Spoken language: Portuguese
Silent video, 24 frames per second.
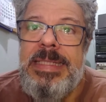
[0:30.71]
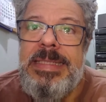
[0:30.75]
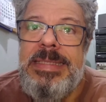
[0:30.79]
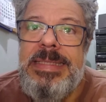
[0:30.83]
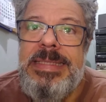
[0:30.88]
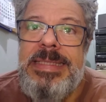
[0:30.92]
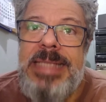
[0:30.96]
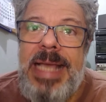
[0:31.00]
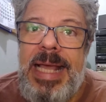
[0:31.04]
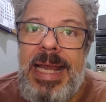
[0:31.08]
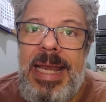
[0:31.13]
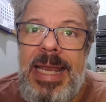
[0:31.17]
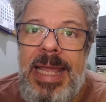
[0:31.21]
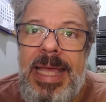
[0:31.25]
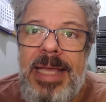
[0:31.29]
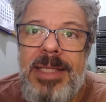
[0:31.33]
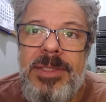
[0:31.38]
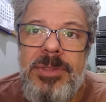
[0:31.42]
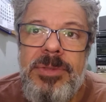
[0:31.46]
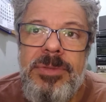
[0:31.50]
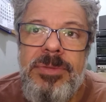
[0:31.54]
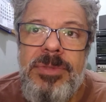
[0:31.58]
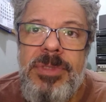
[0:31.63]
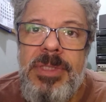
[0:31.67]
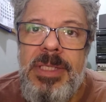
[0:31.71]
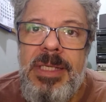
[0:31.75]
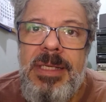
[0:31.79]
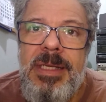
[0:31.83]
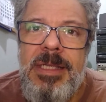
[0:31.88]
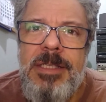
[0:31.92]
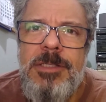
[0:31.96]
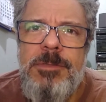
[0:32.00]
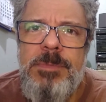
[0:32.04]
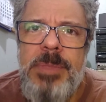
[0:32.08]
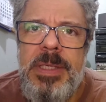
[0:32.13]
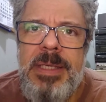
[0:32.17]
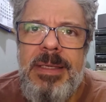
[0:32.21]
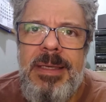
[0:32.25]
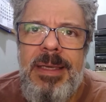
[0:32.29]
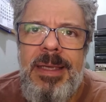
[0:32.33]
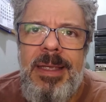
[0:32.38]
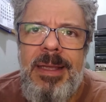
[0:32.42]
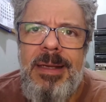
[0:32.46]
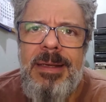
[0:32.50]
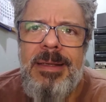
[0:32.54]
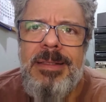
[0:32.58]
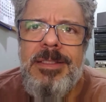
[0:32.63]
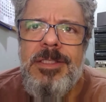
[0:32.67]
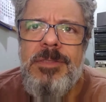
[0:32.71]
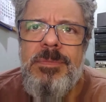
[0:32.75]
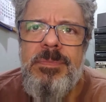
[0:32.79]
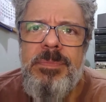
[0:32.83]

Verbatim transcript: dialeto de ilhas pequenas